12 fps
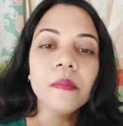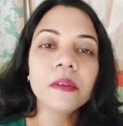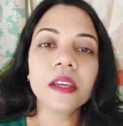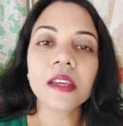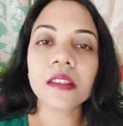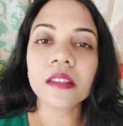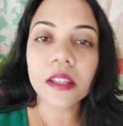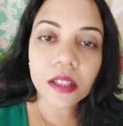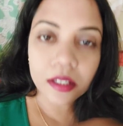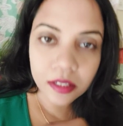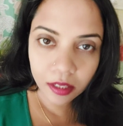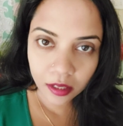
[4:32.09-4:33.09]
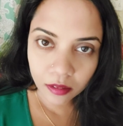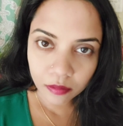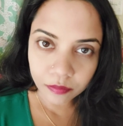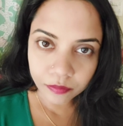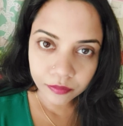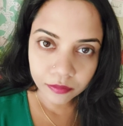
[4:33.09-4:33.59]
अपने ही तरीके से
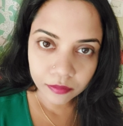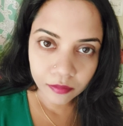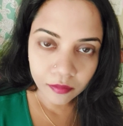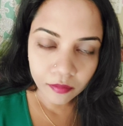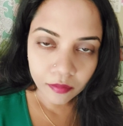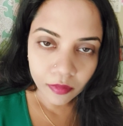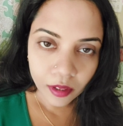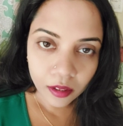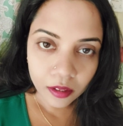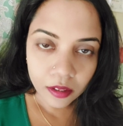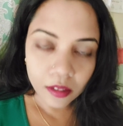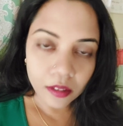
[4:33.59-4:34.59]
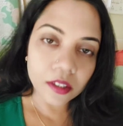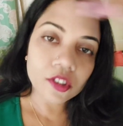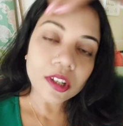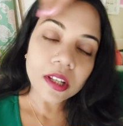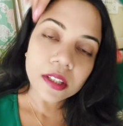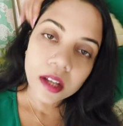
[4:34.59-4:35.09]

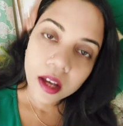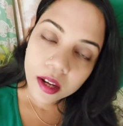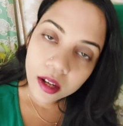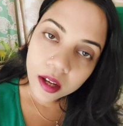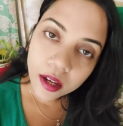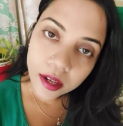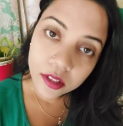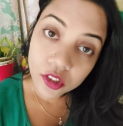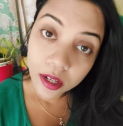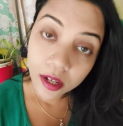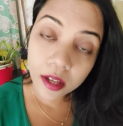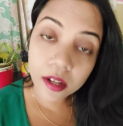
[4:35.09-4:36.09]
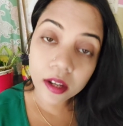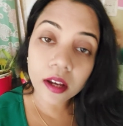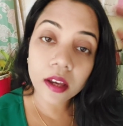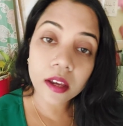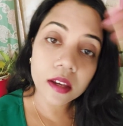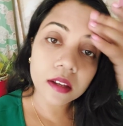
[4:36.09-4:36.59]
दिशा दिखा रहा है चला रहा
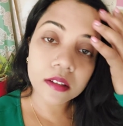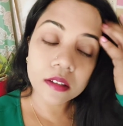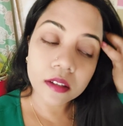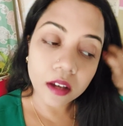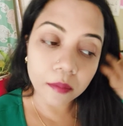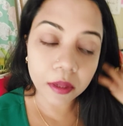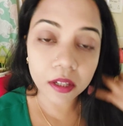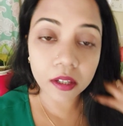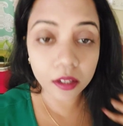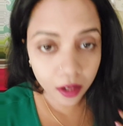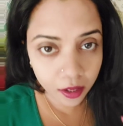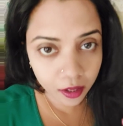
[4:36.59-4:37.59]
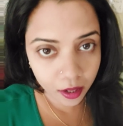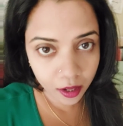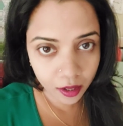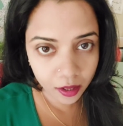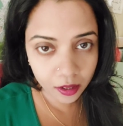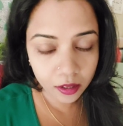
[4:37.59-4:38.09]
है हमें गिरा रहा
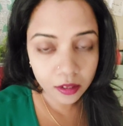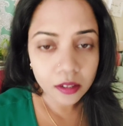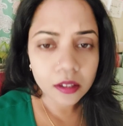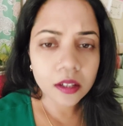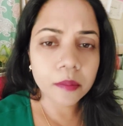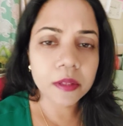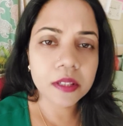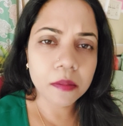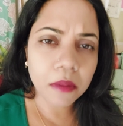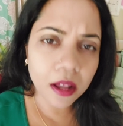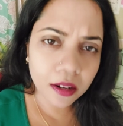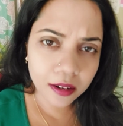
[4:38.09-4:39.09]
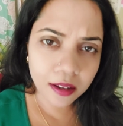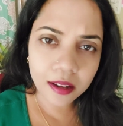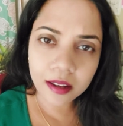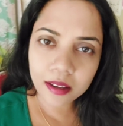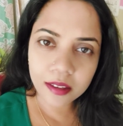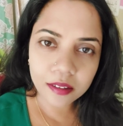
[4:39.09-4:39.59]
है कभी संभाल
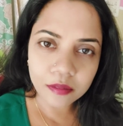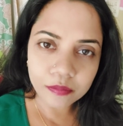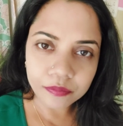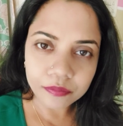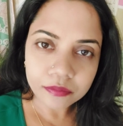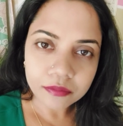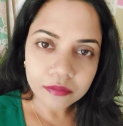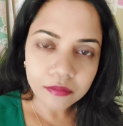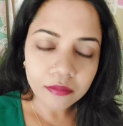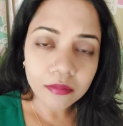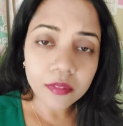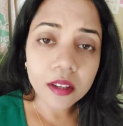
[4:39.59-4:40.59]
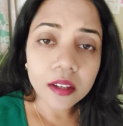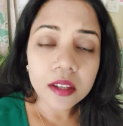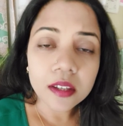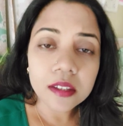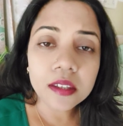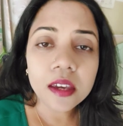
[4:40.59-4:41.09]
रहा है
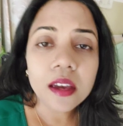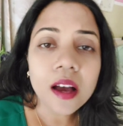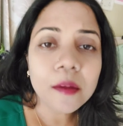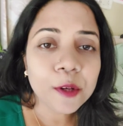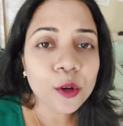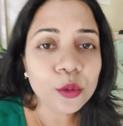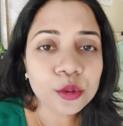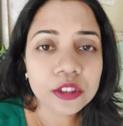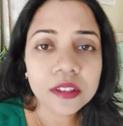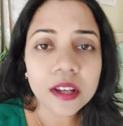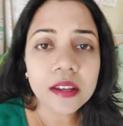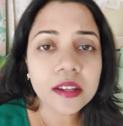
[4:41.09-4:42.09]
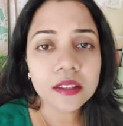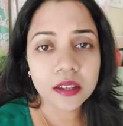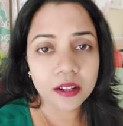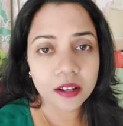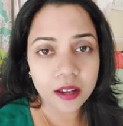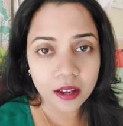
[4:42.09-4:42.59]
ये आपको उतना ही
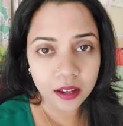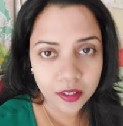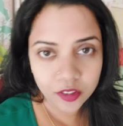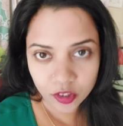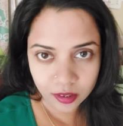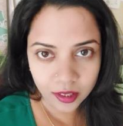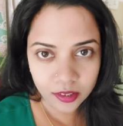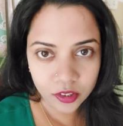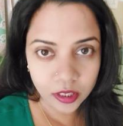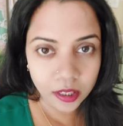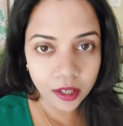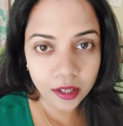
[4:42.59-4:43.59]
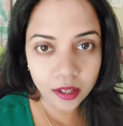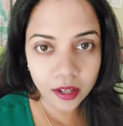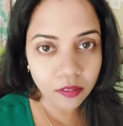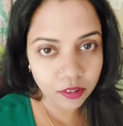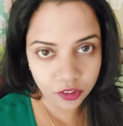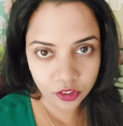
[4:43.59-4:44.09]
दे रहा है जितना जीने के लिए
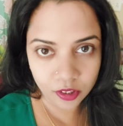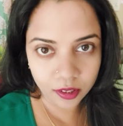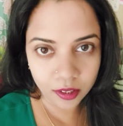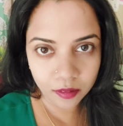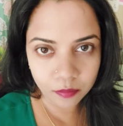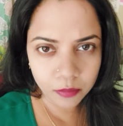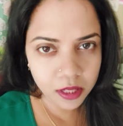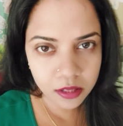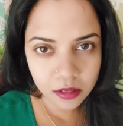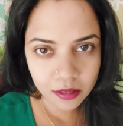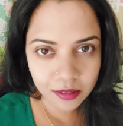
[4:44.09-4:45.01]
आवश्यक है बस